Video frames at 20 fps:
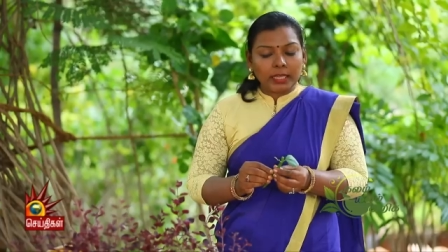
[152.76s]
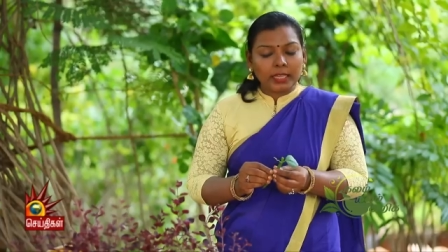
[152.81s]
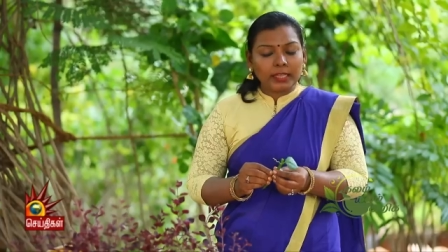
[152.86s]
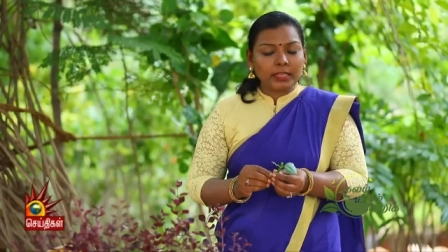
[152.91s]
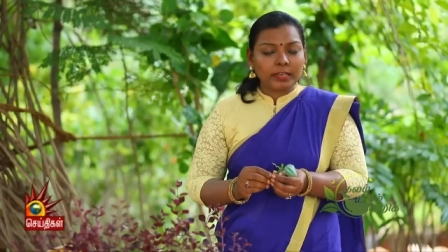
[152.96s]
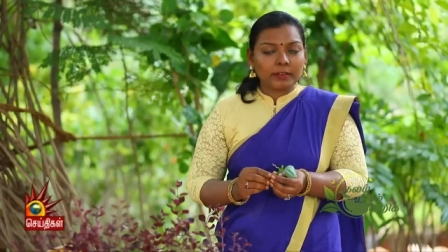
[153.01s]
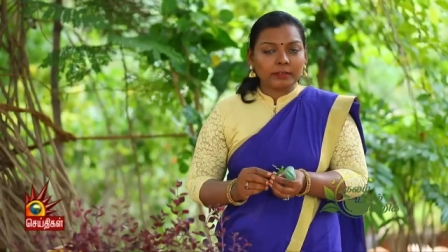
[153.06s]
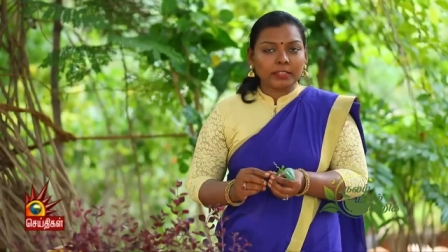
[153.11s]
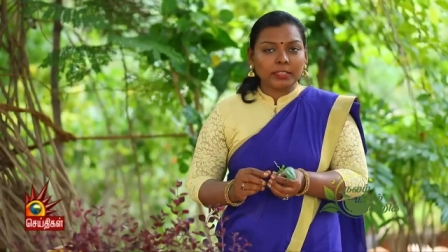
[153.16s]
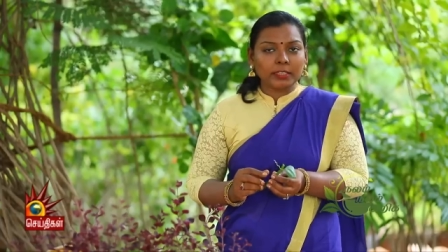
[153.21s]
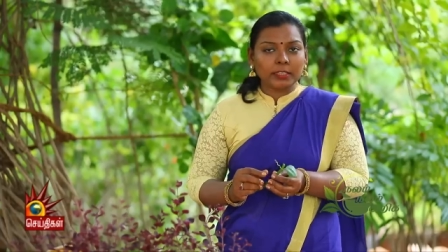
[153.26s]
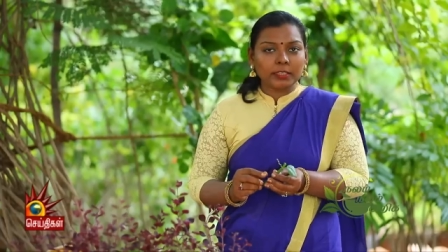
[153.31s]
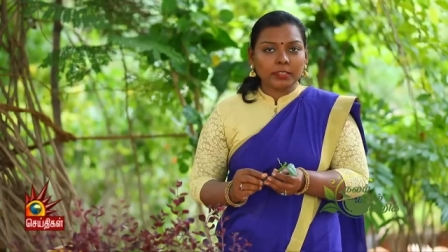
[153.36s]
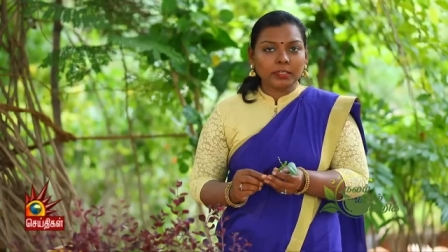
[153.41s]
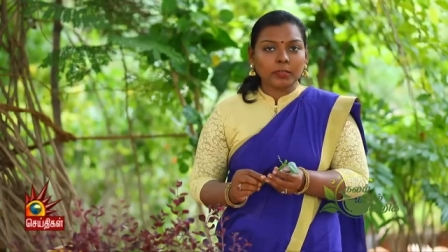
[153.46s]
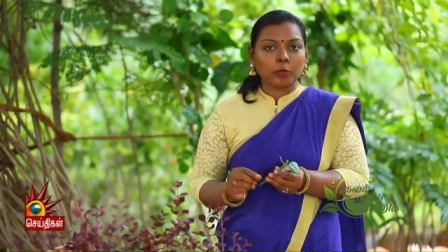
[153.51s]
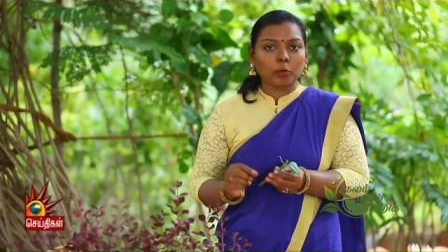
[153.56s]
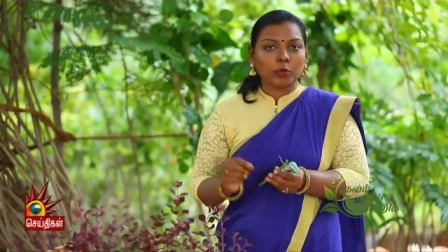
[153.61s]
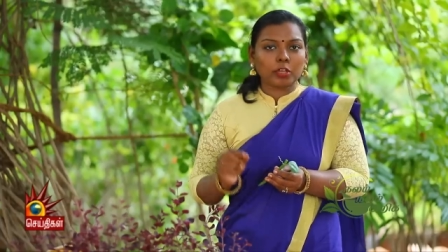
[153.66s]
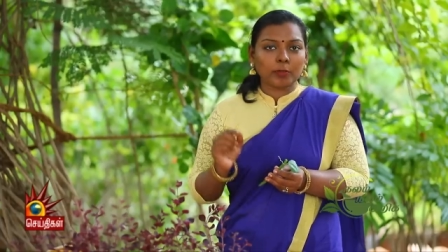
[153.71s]
இதில் வந்து
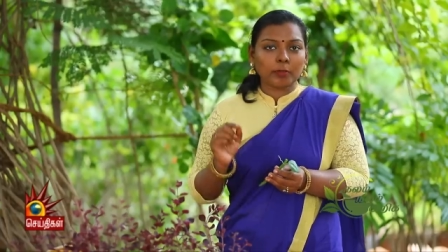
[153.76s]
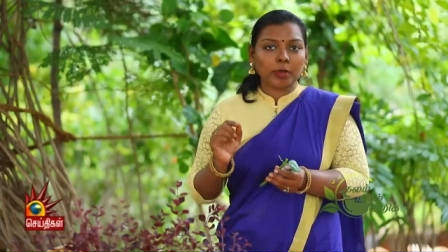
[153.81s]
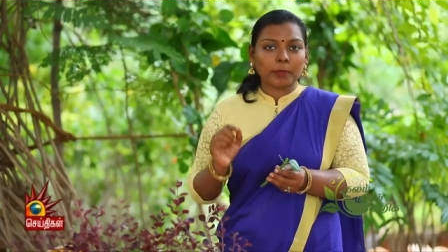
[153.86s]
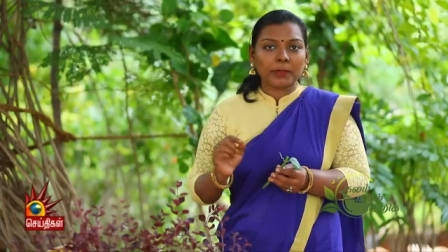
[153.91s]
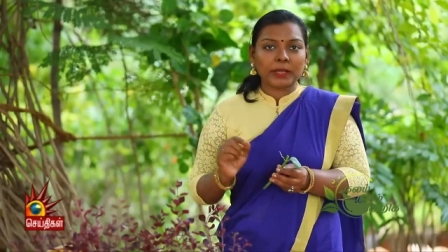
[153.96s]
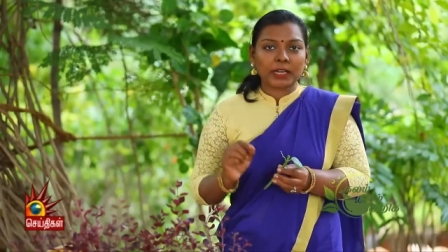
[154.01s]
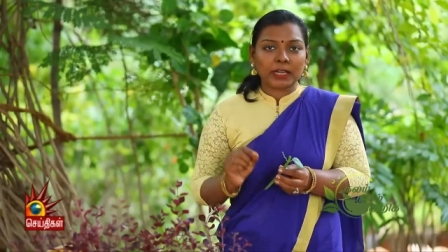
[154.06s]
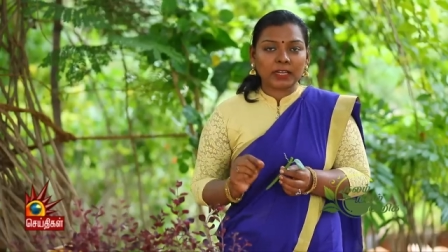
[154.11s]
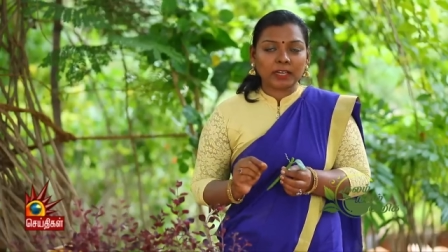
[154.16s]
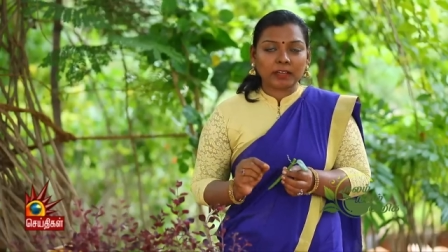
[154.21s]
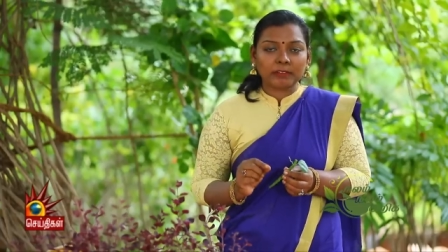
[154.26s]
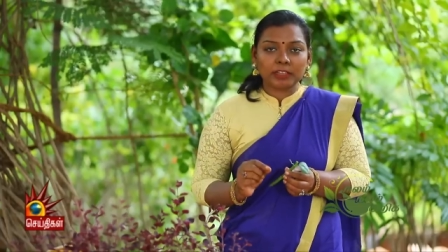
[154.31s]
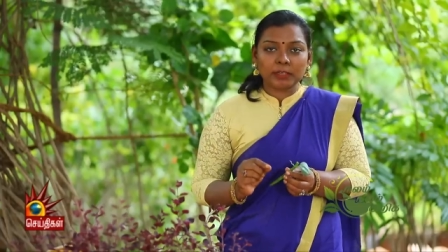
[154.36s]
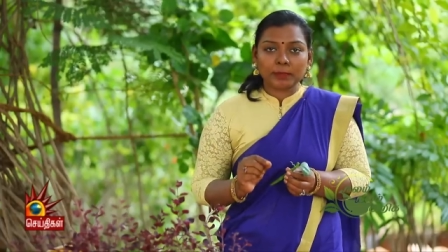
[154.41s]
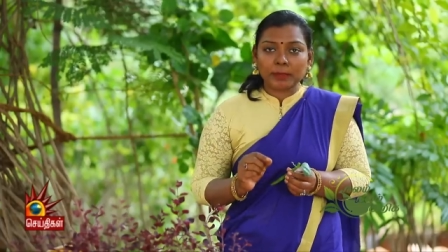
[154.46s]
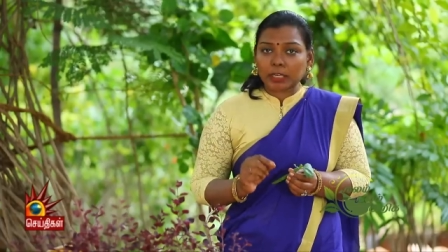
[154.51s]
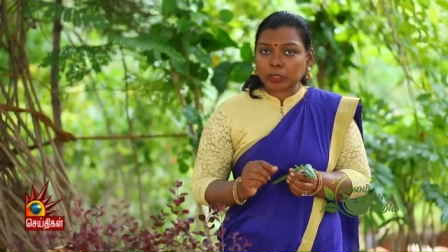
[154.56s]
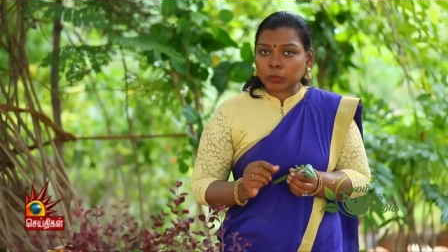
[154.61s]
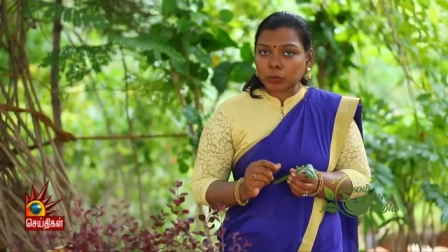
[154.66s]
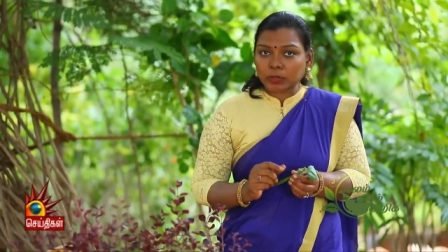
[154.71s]
முக்கியமாக பிரண்டை
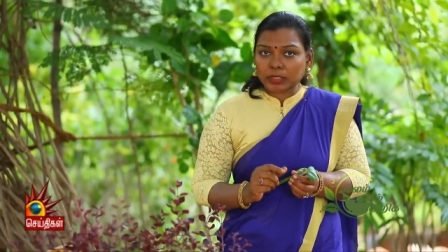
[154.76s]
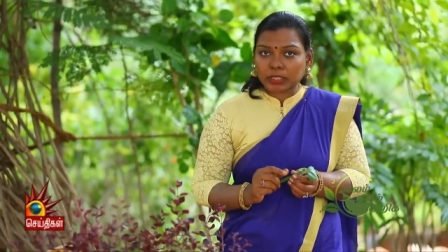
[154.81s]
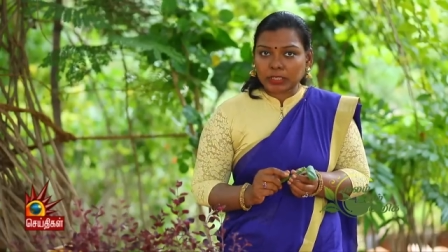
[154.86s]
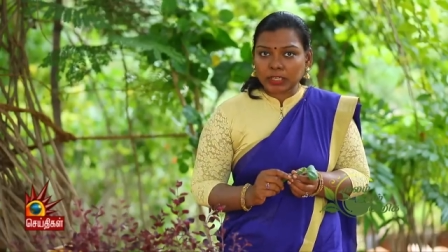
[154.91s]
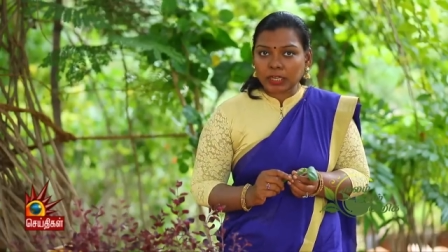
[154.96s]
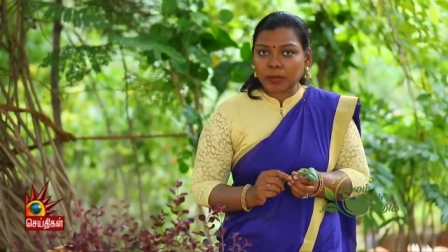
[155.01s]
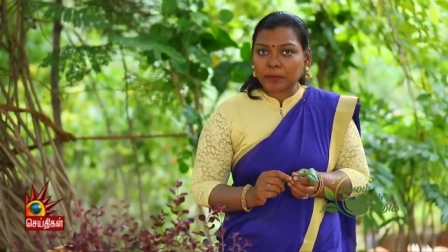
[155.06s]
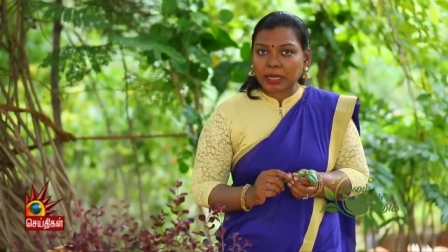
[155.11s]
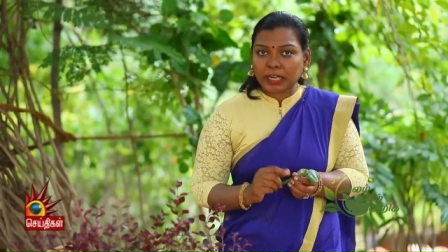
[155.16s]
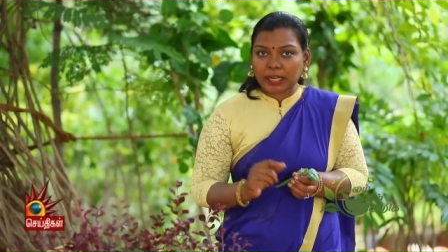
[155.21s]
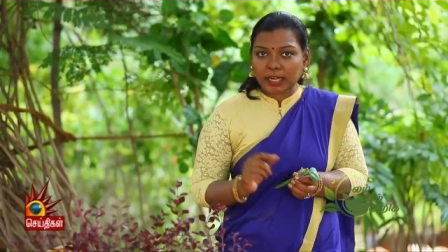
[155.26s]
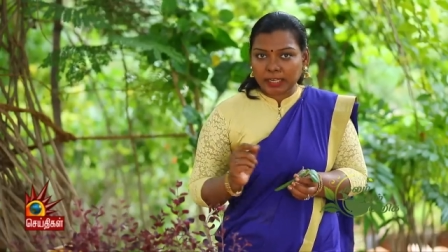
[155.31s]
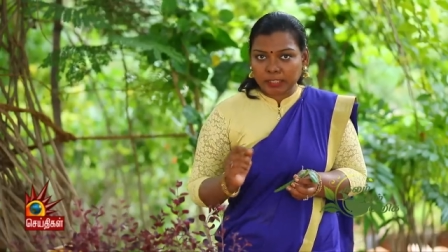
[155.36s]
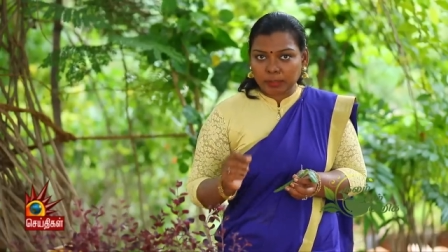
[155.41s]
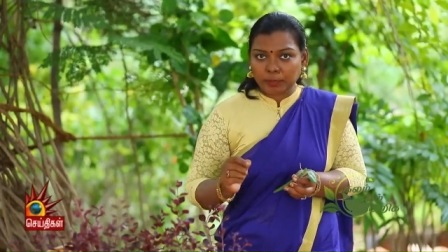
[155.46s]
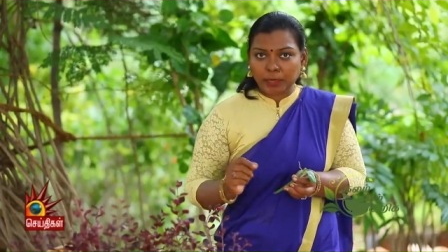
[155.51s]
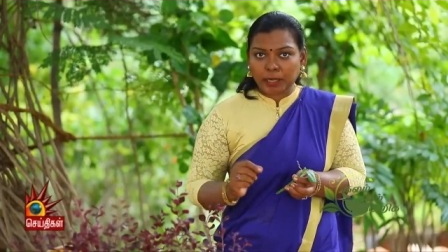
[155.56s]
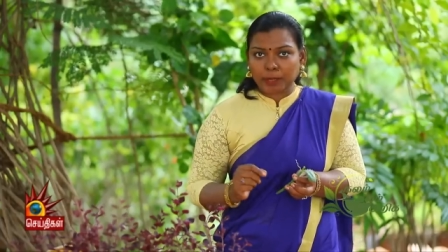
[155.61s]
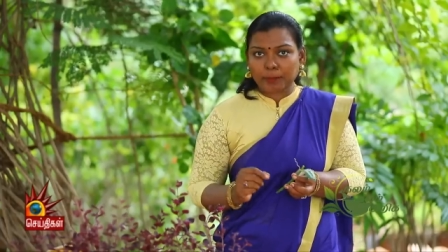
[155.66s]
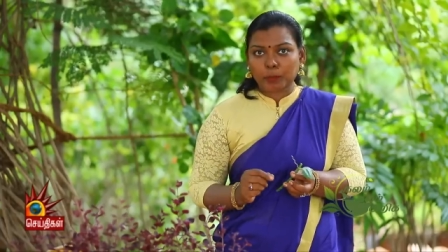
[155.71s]
வந்து மருத்துவத்துக்கு நம்ம
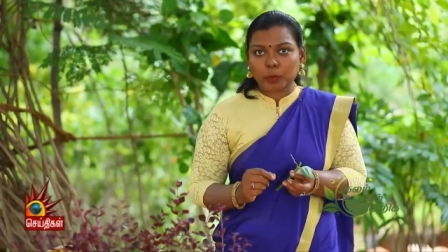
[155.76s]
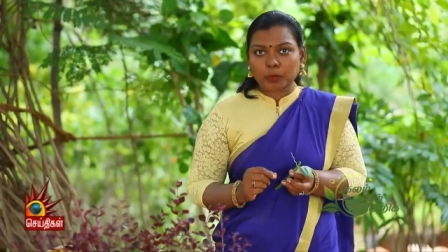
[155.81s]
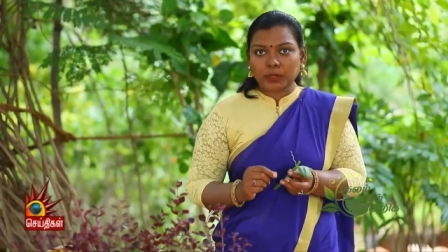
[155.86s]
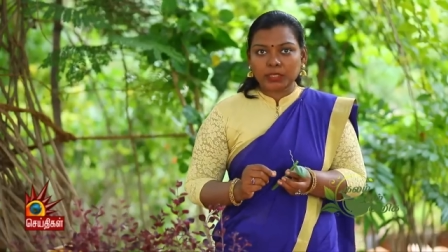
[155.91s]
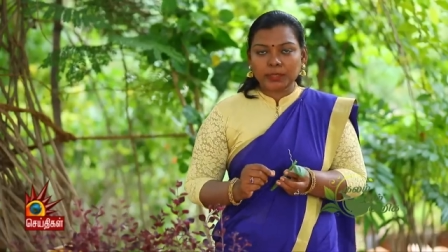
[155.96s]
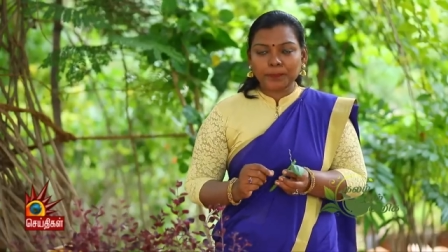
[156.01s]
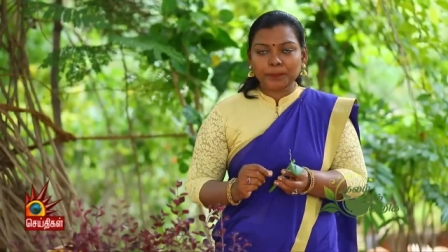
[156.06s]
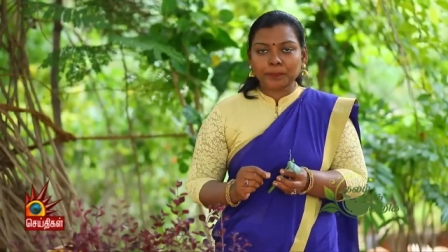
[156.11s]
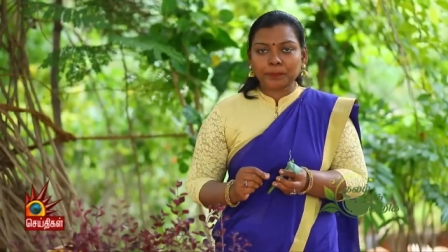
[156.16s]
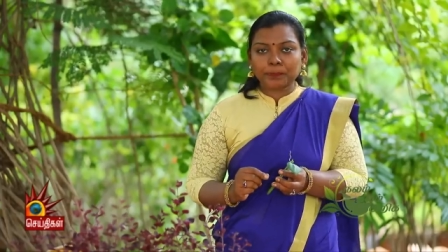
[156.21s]
கலெக்ட் பண்ணும்போது